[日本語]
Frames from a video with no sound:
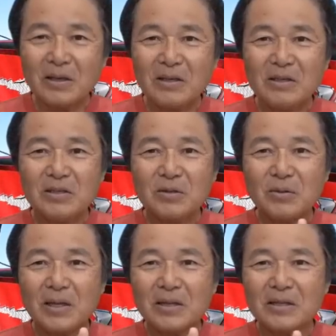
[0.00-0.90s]
一緒
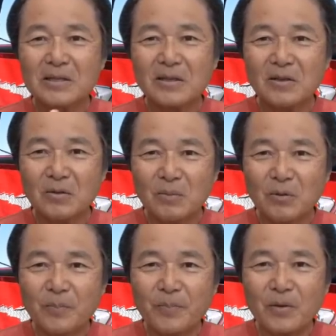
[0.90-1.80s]
なんですけれど
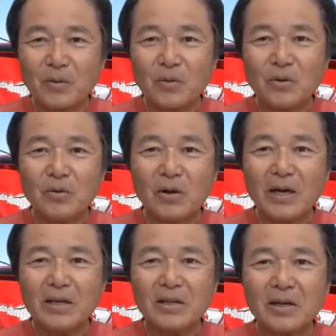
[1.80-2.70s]
も、これを
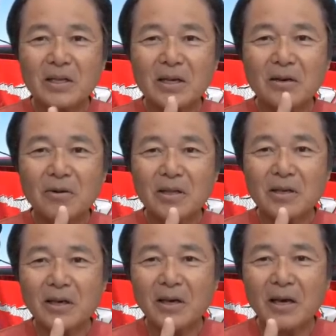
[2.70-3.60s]
あえて片側だ
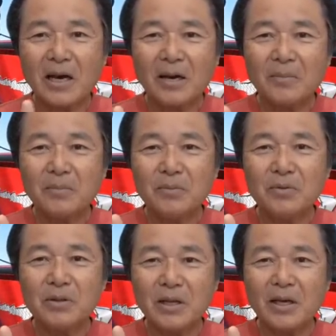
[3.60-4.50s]
け半
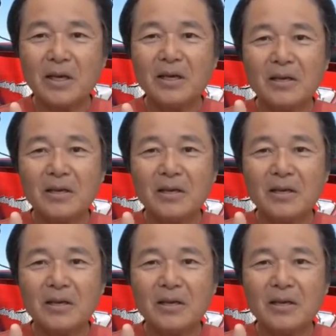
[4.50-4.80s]
分で、